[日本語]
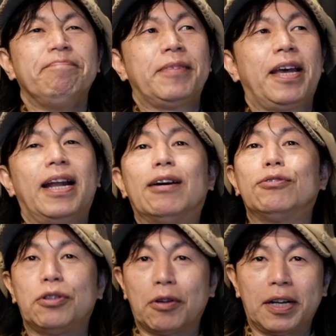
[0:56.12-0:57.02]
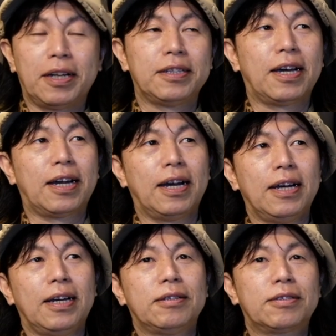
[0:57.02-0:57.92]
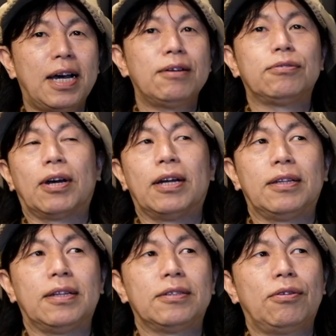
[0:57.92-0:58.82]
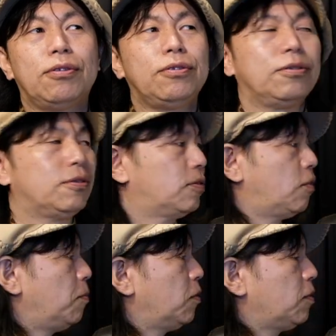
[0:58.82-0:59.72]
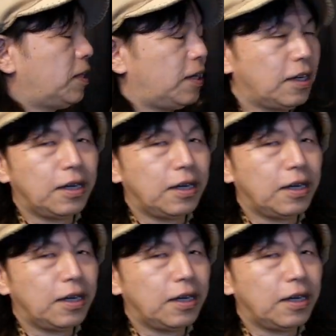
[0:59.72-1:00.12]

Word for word: 手洗う時とかねだからスカーフとかそういう小物に、